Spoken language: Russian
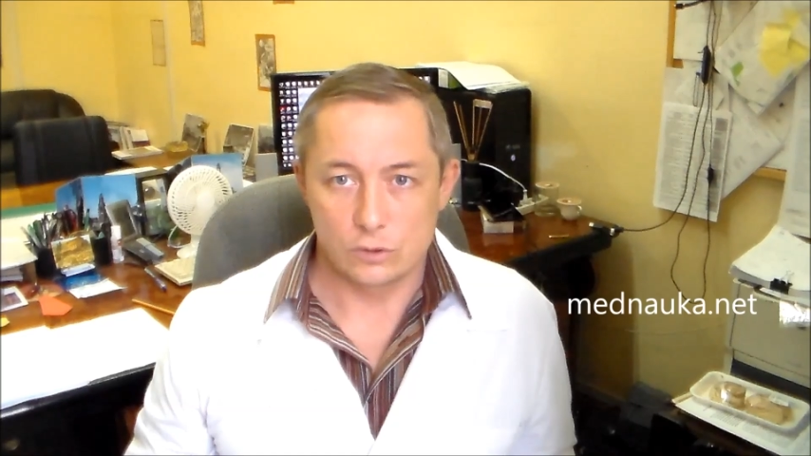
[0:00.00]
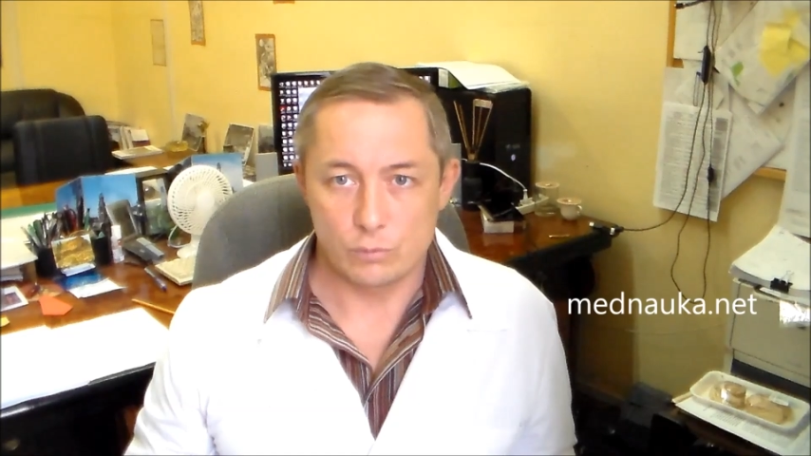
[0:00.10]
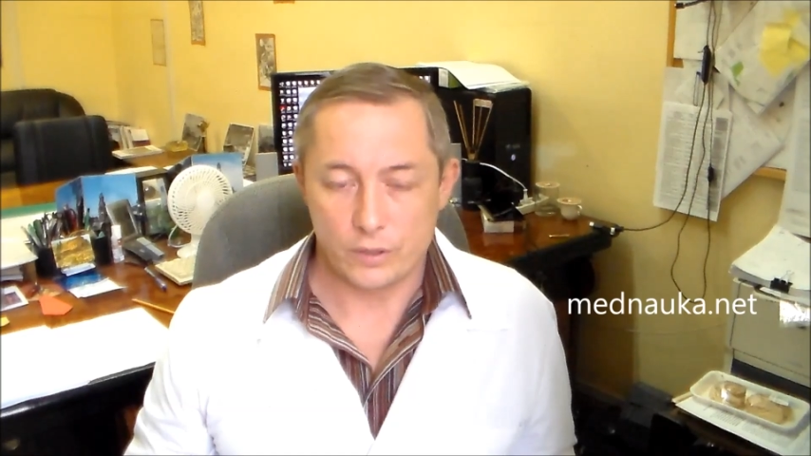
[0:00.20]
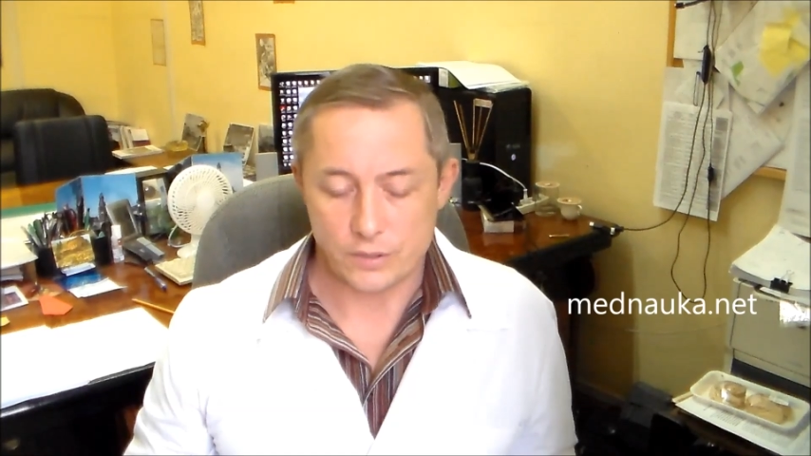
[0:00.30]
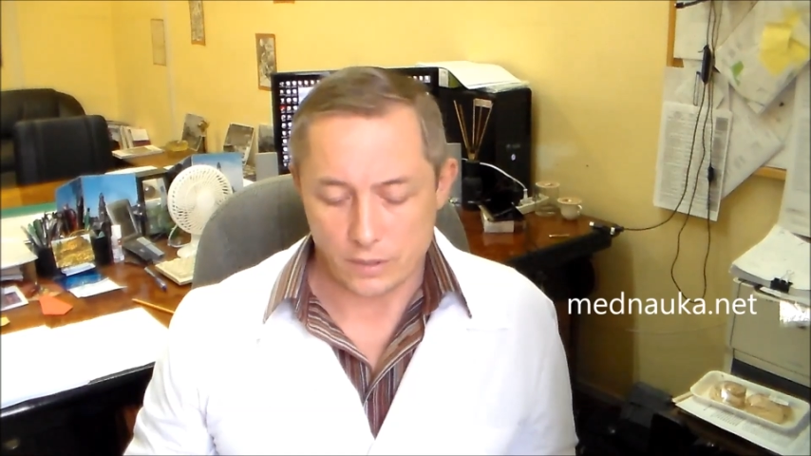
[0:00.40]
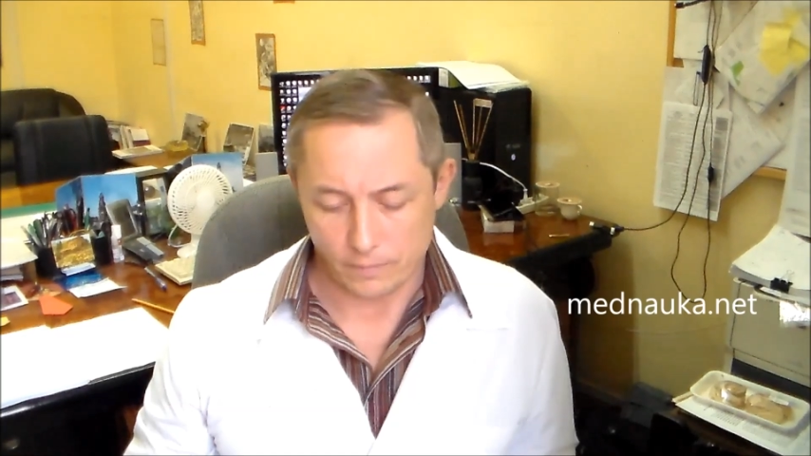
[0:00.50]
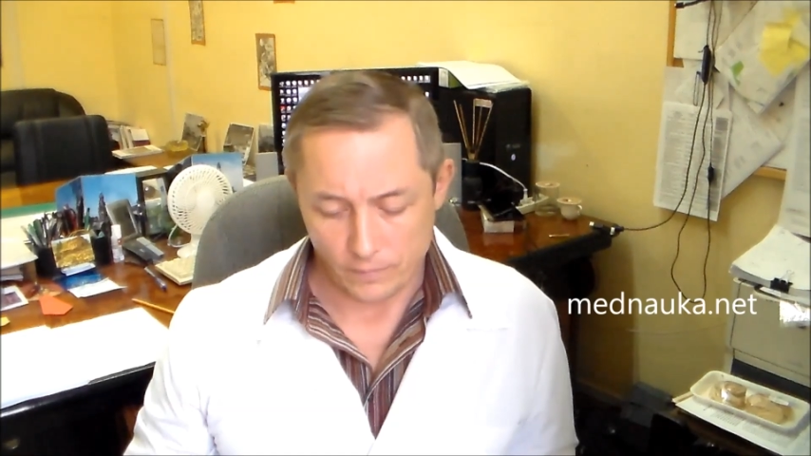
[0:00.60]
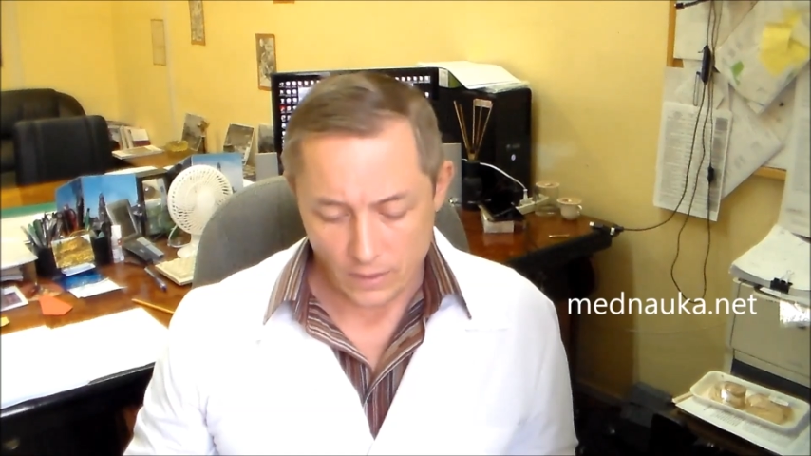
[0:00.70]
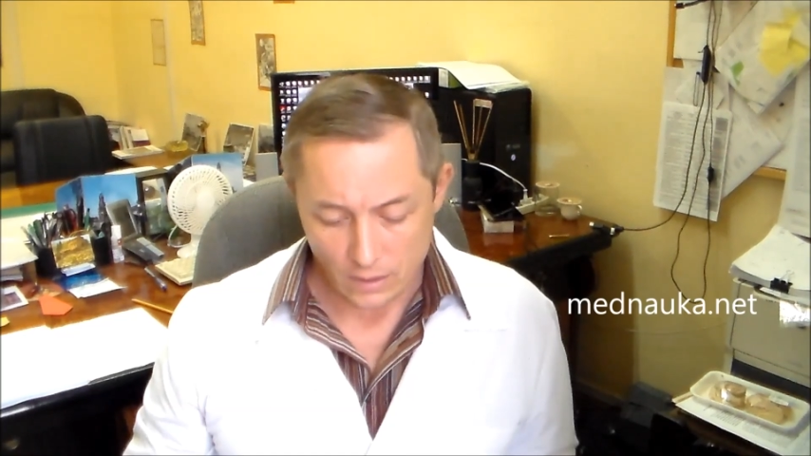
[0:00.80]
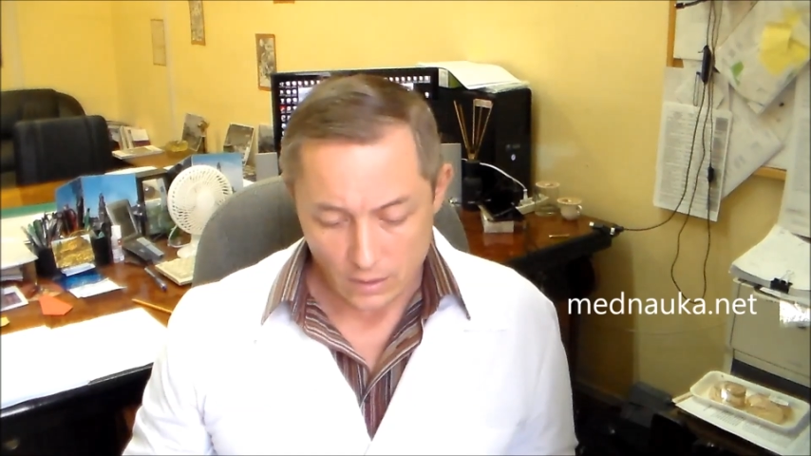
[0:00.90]
Добрый день.
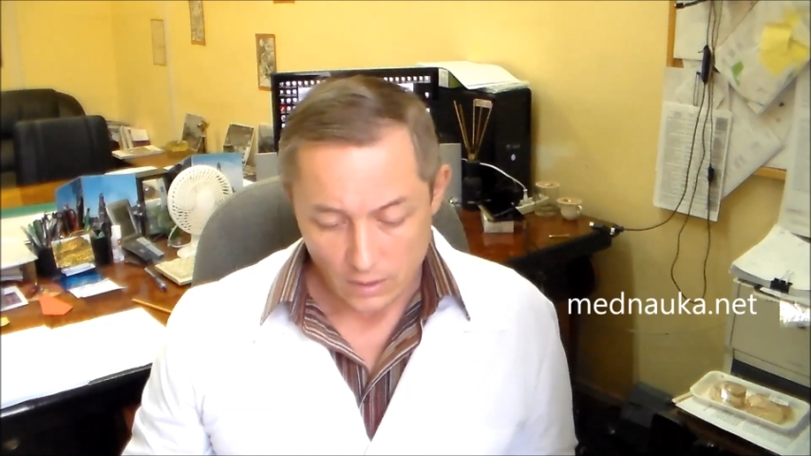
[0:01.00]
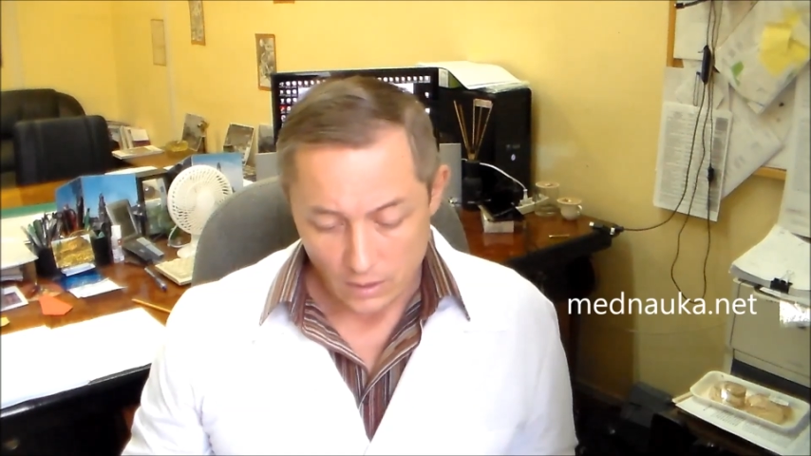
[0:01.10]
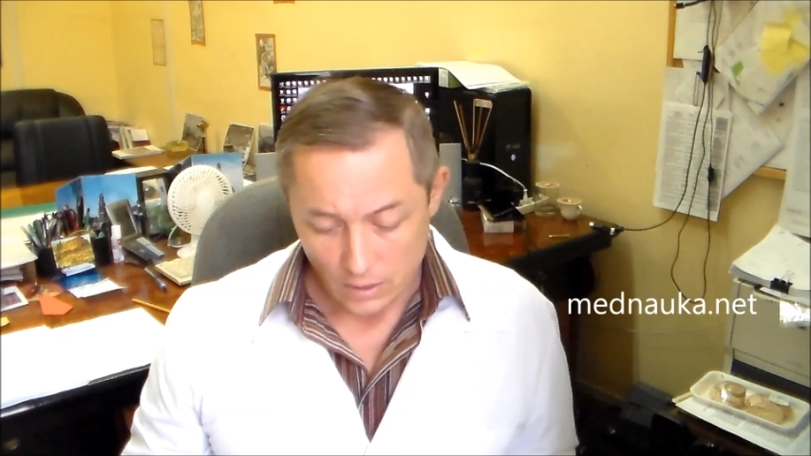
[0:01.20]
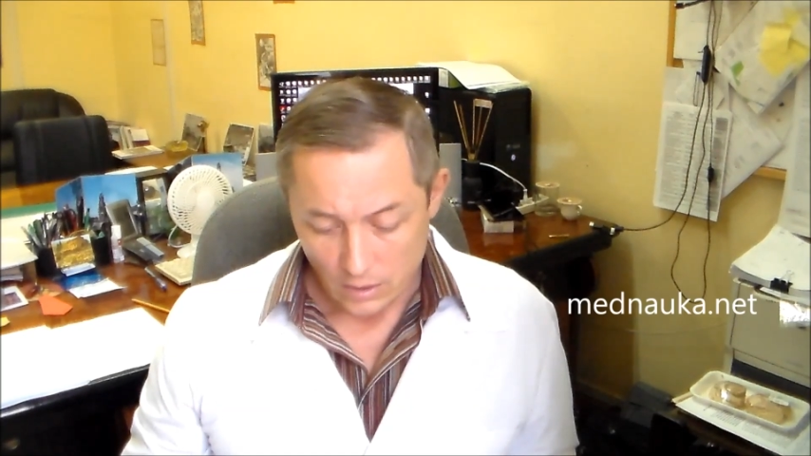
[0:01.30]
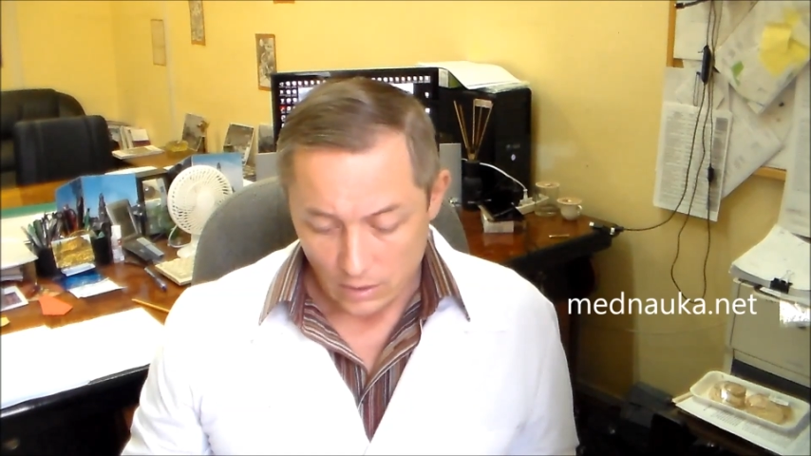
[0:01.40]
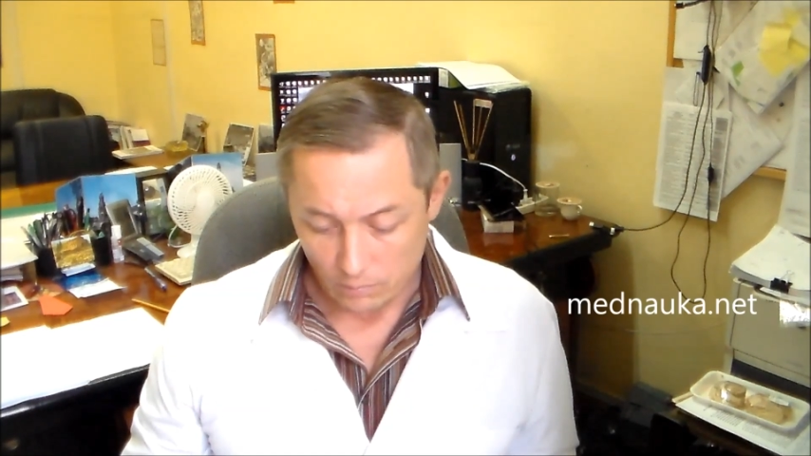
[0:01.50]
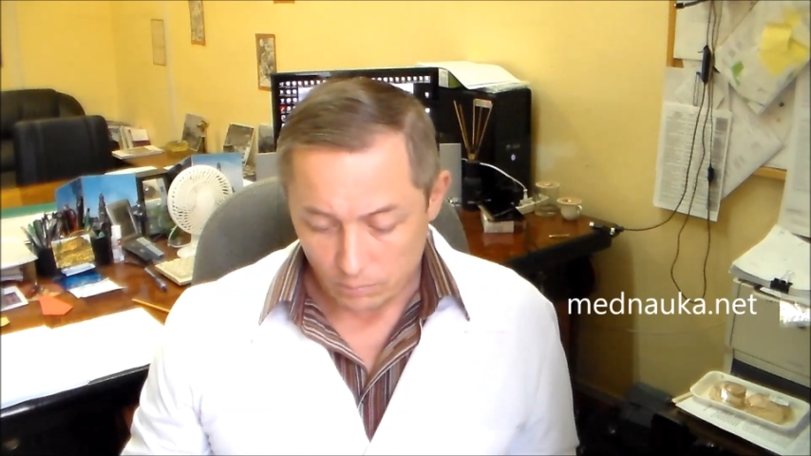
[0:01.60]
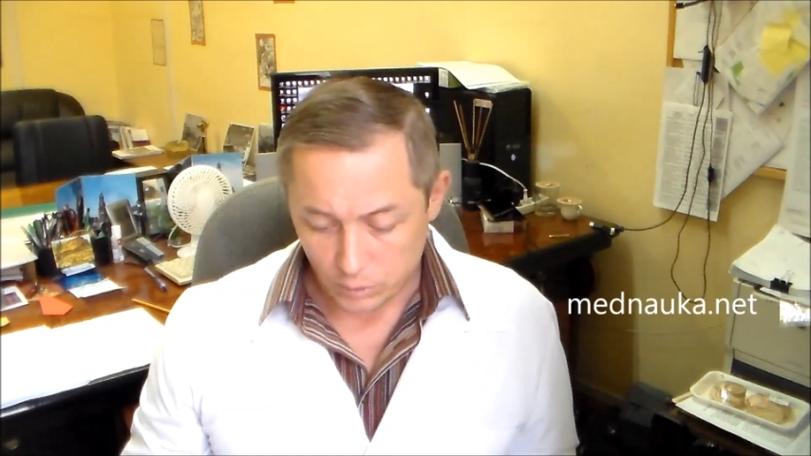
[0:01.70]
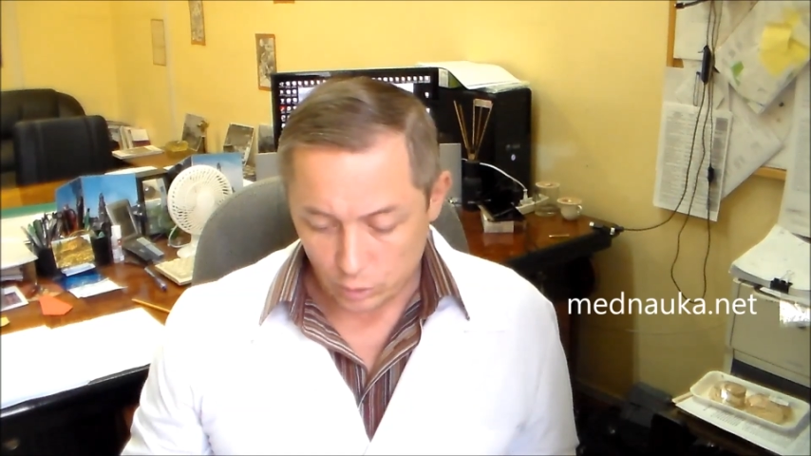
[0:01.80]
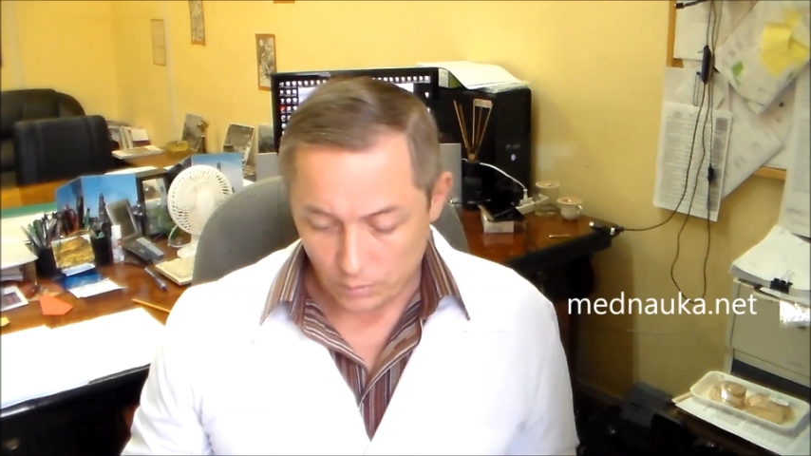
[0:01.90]

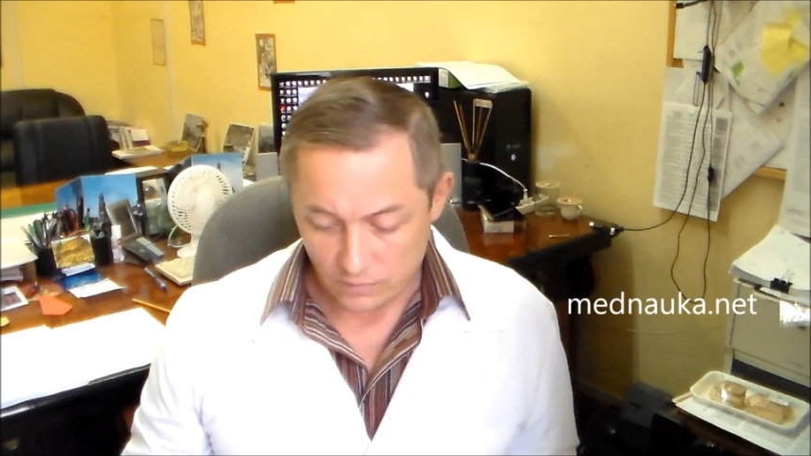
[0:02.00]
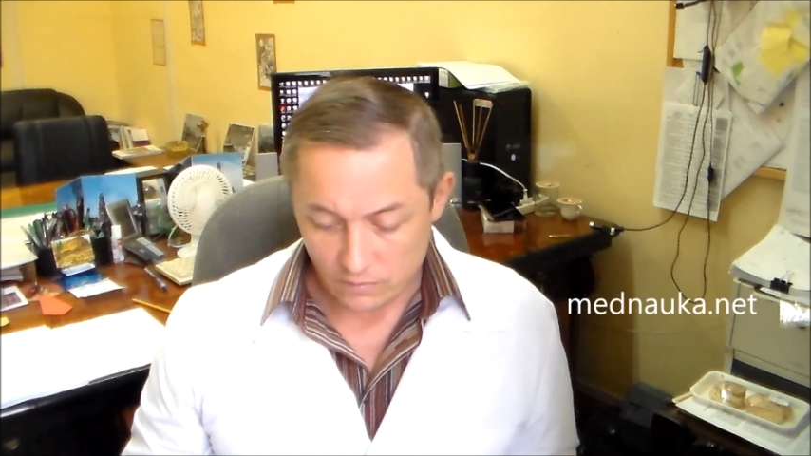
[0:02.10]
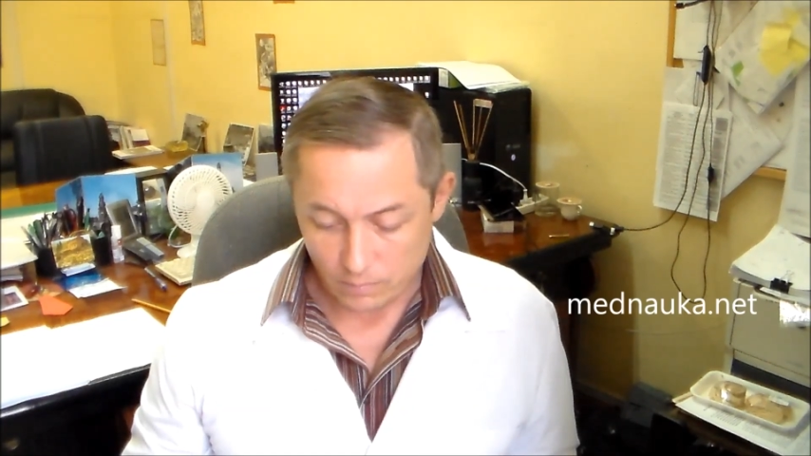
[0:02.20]
Поступил